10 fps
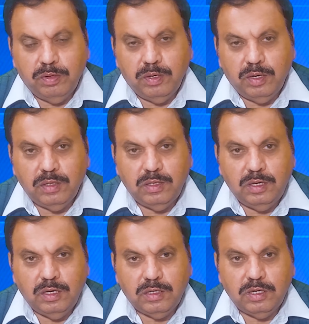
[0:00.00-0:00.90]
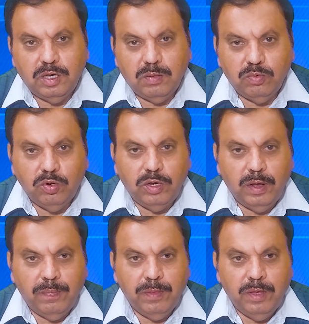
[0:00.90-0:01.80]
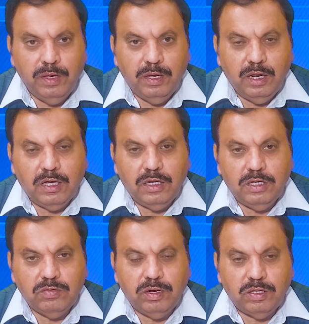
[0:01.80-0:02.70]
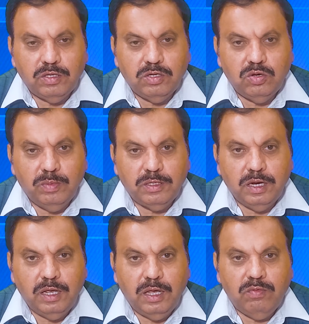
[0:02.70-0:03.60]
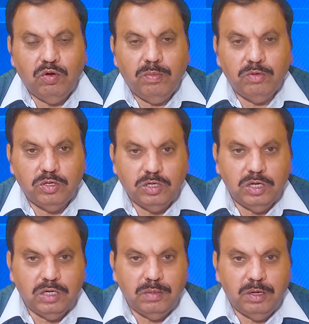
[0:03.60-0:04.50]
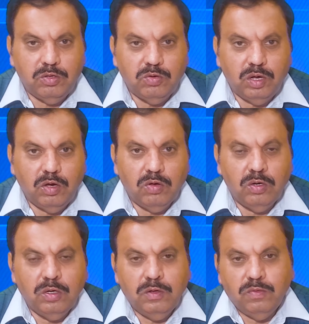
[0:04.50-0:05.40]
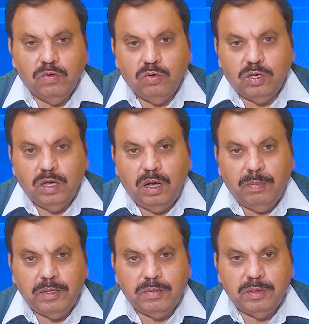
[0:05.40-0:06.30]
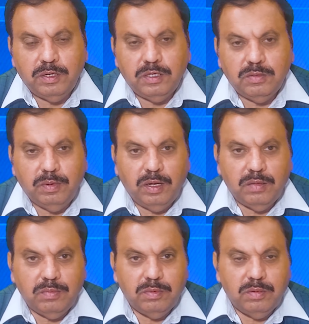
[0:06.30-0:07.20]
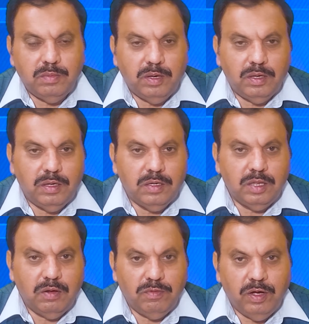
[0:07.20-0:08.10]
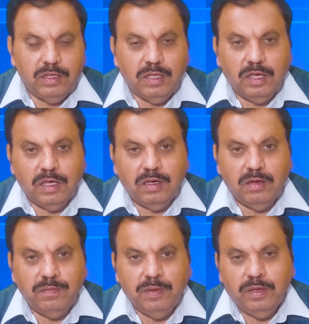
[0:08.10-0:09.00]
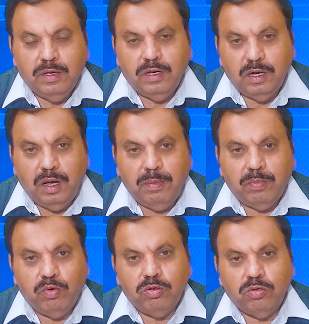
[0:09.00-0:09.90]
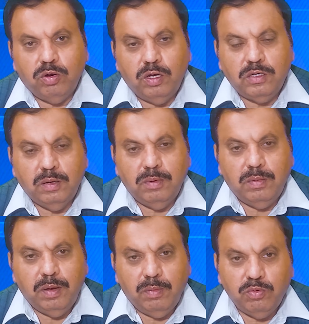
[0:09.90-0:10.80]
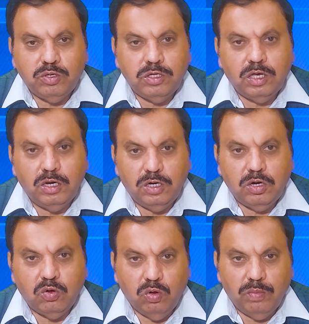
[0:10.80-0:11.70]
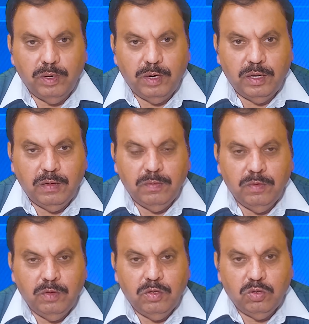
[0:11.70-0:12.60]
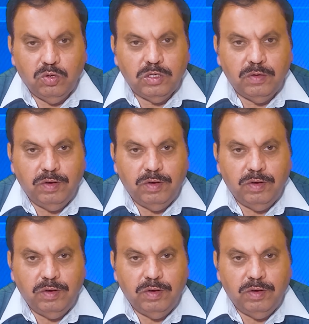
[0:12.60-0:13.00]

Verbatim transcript: तो अपनी अददी अक्सरियत पूरी है लेकिन इस वक्त जो मसला है वो अपोजिशन जमातों का है और उनके आपस में इस बात में इख्तलाफात हैं कि खैबर पख्तनख्वा इसम्बली में अपोजिशन लीडर कौन बनेगा तो इस